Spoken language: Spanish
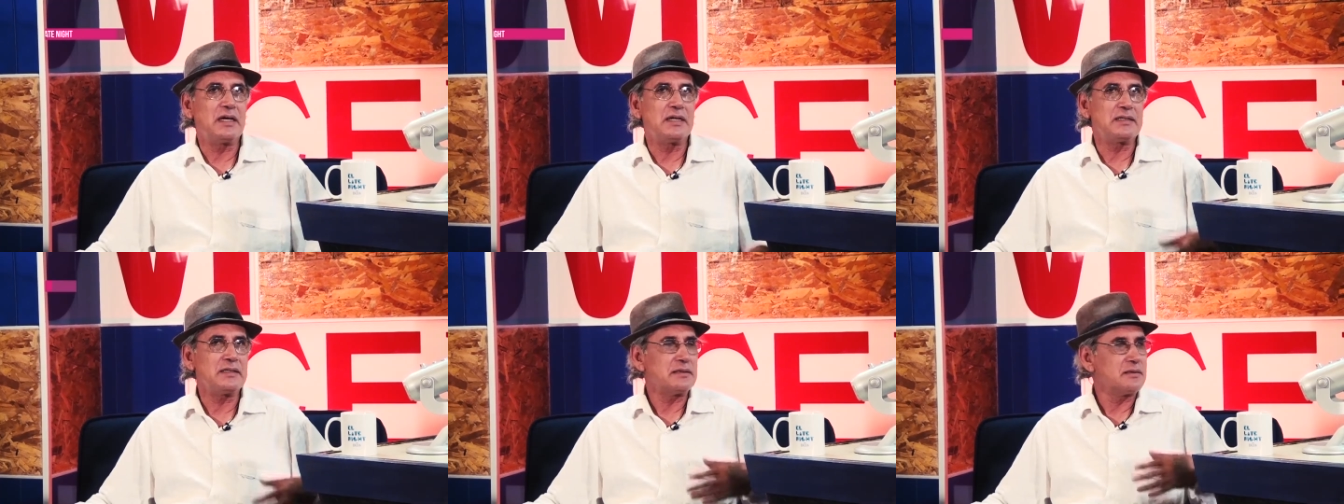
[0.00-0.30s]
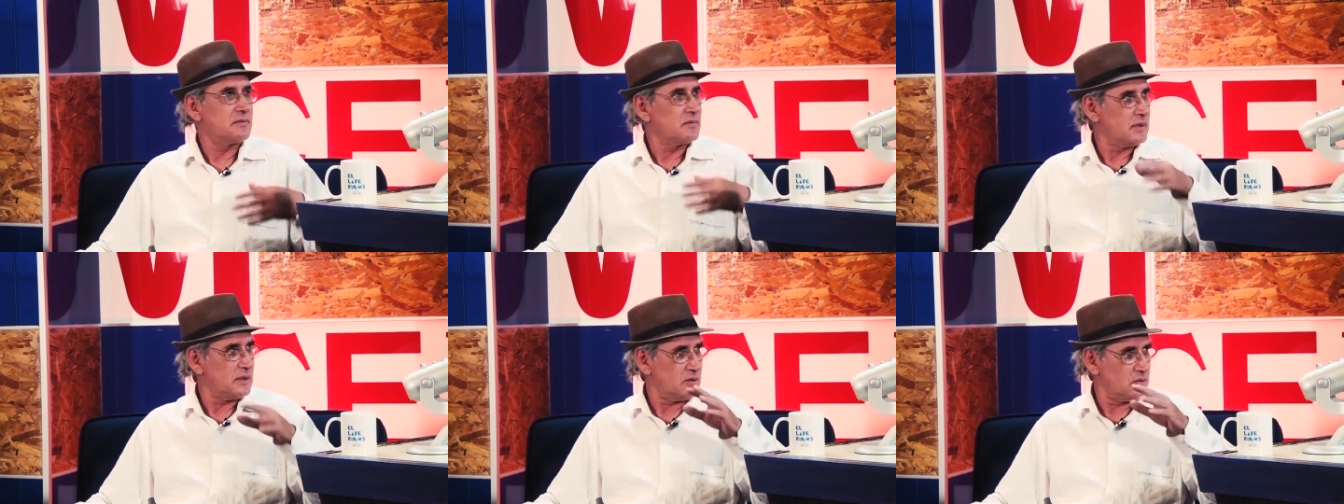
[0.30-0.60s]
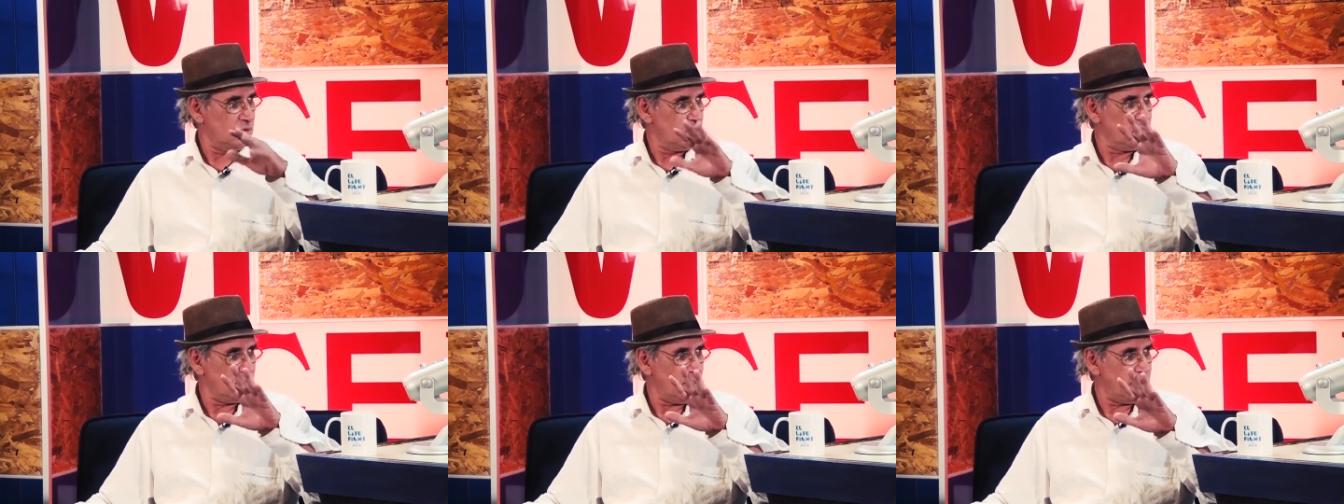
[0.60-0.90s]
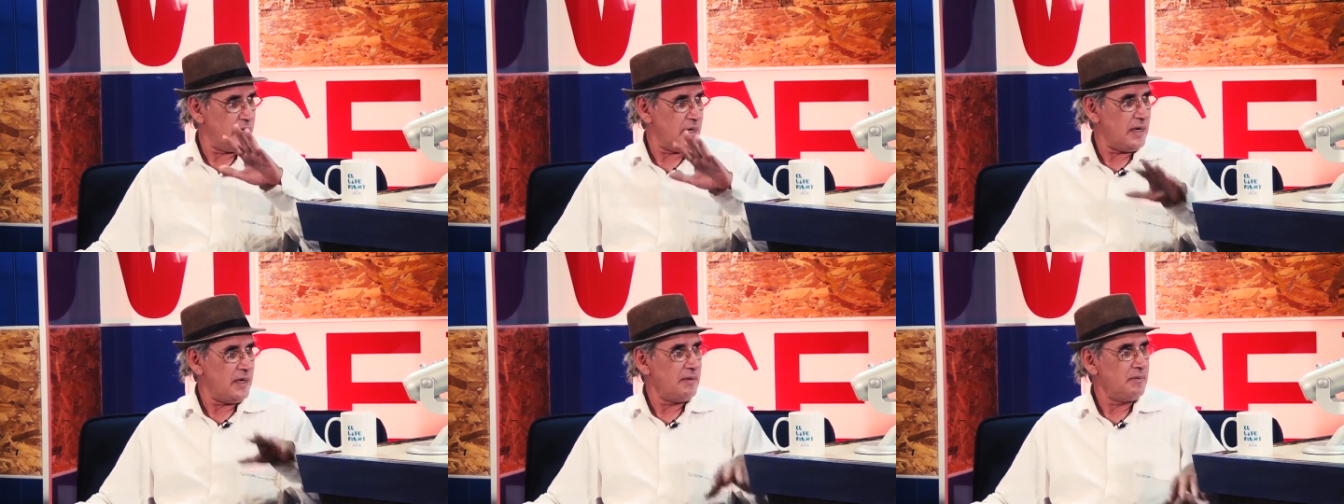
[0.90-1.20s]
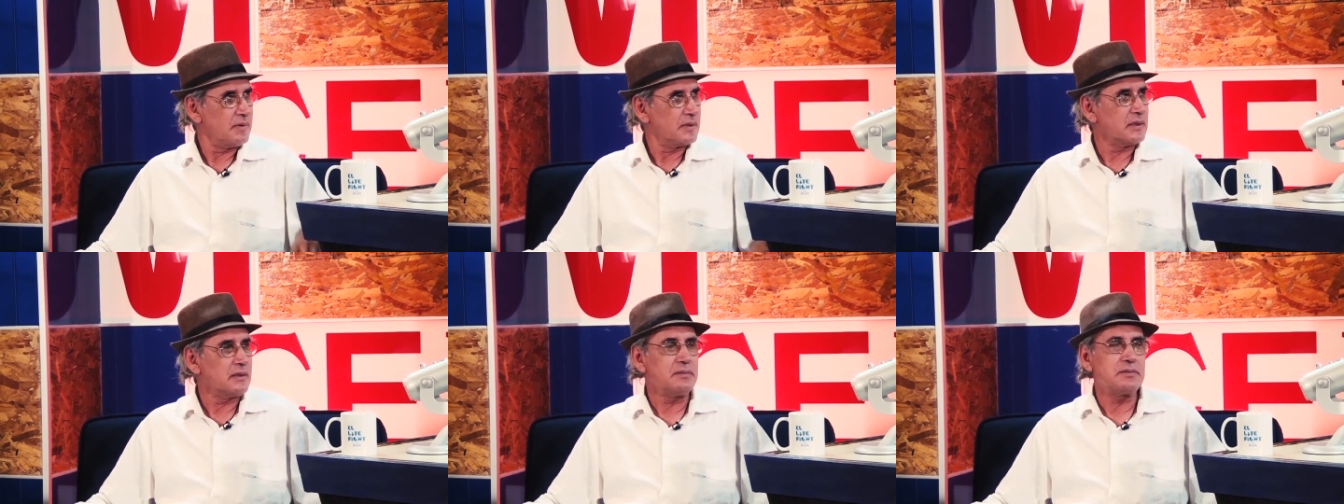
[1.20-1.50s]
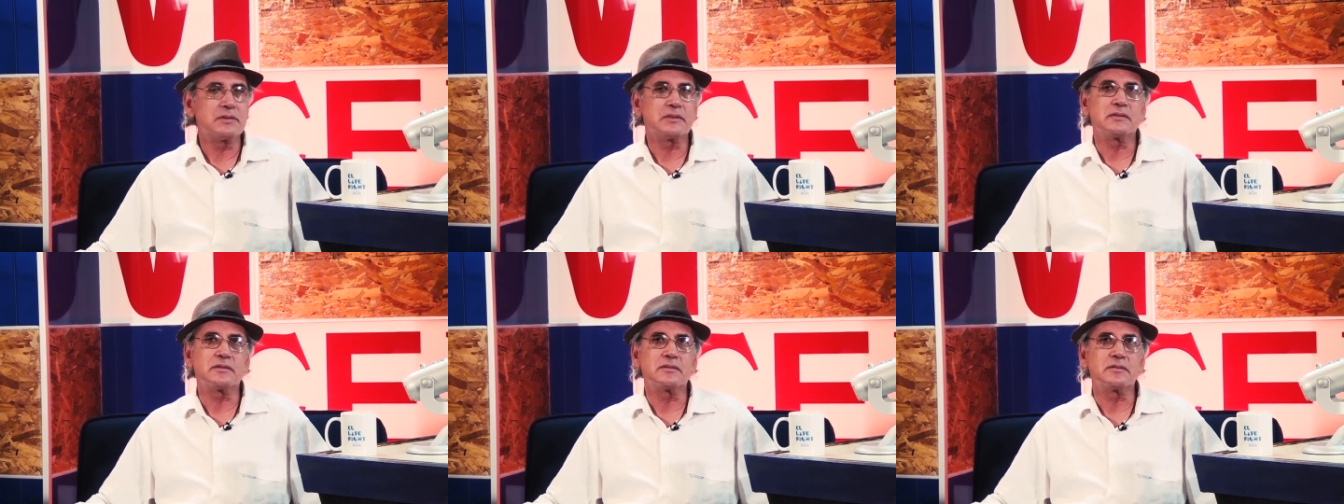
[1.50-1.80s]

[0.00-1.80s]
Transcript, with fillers: ya te este, estudio allá, ¿verdad?